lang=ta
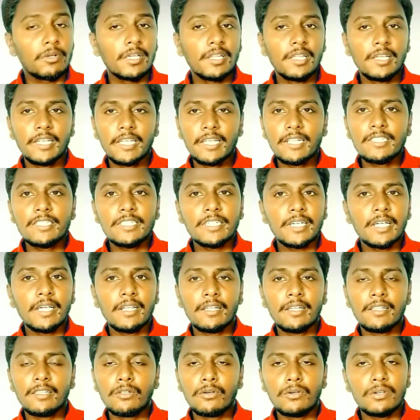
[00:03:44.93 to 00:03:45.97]
ஓகே நான்
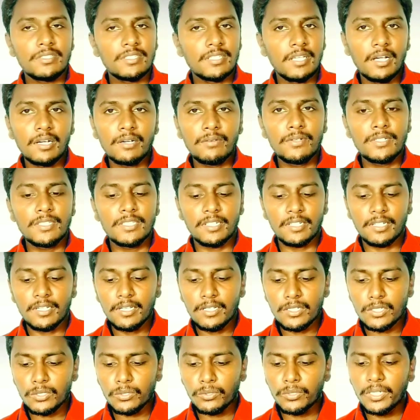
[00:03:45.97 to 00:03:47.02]
என்ஜிகேலேருந்து ஒரு சாங்
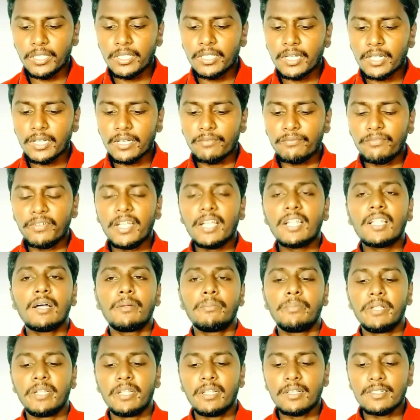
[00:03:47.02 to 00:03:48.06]
வச்சுருக்கேன் ஸோ இது எனக்கு வேணாம்
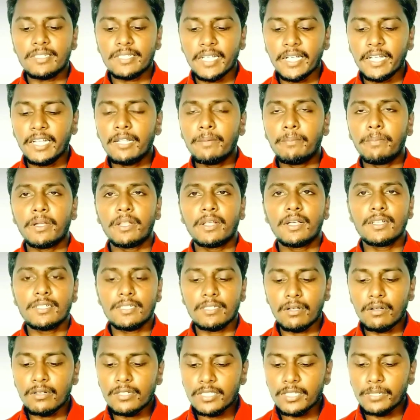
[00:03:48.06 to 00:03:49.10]
அப்படின்னா சைடில் பாருங்கள்
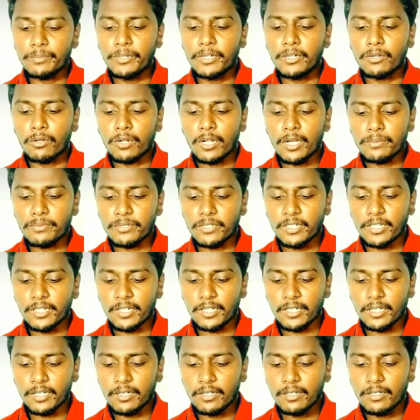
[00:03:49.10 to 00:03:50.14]
சாங்ஸ் அப்படின்ற ஒரு ஆப்ஷன்
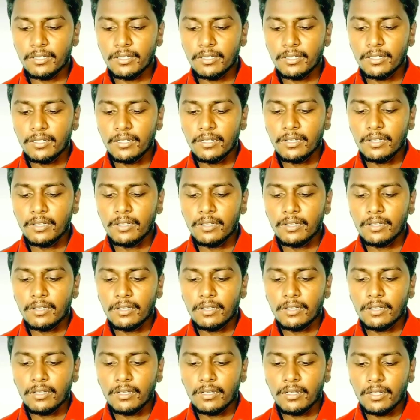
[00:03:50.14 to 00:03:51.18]
இருக்குது
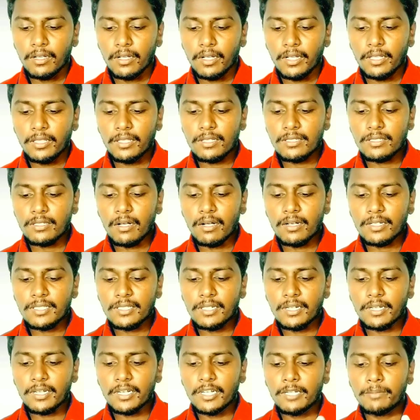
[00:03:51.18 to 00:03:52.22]
இந்த
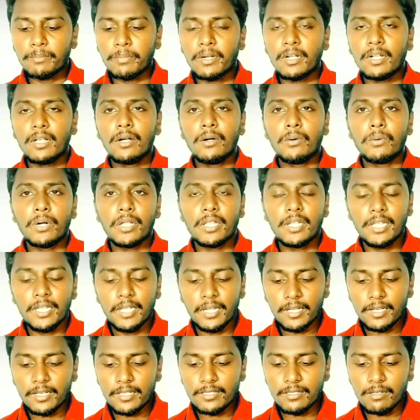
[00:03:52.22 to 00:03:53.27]
சாங்ஸை நான் கிளிக் பண்ணால் உடனே
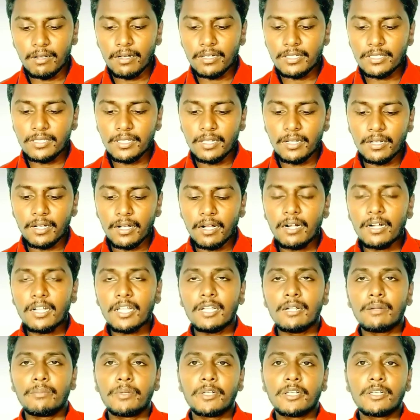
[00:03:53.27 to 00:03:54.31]
எனக்கு சாங்ஸ் எல்லாம் காட்ட
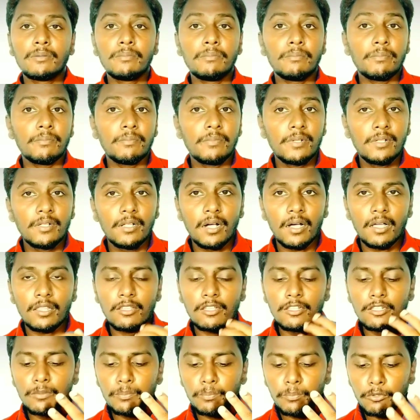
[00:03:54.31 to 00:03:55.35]
ஆரம்பிக்கும்
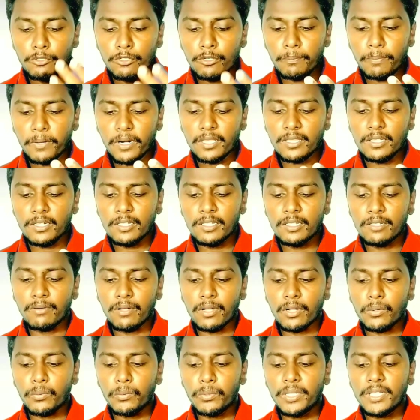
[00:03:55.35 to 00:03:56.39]
அதாவது புது படத்துலேருந்து
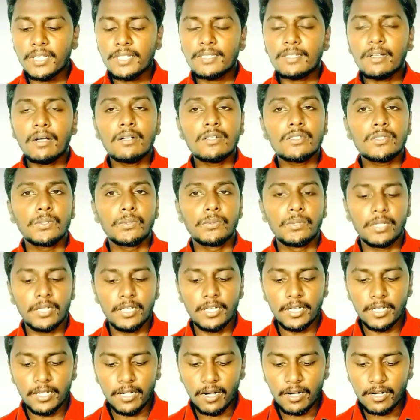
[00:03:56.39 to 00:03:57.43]
வரக்கூடிய சாங்ஸ்
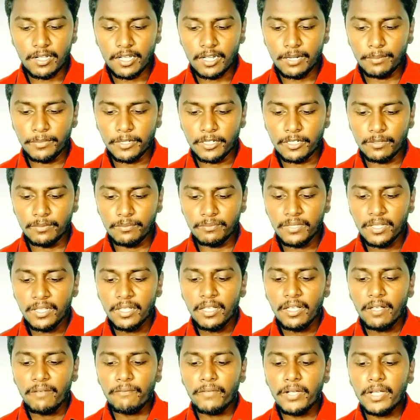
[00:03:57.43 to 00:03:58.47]
உங்களுக்கு காட்ட ஆரம்பிக்கும்
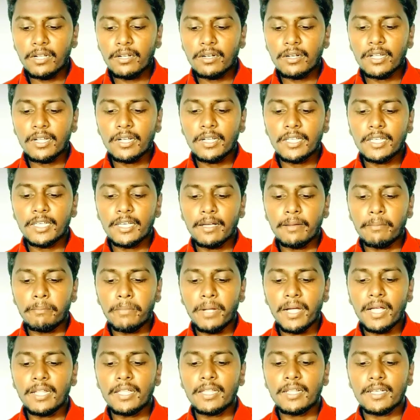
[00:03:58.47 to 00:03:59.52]
வேணும்னா நீங்கள்
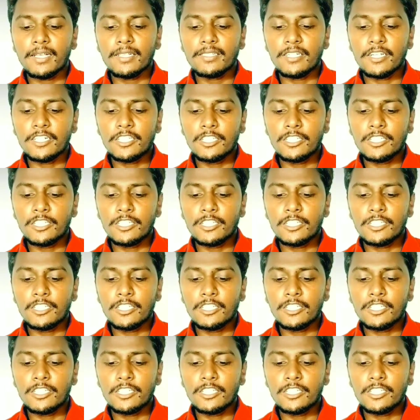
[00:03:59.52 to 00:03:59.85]
மேலே இருக்க